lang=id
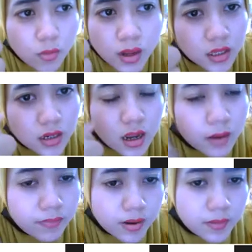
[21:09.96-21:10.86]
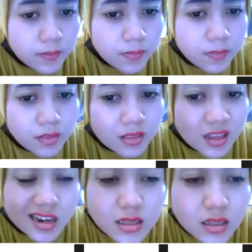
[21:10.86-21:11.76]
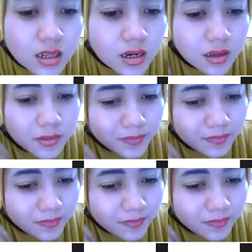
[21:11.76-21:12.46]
diobatin nggak apa kering sendiri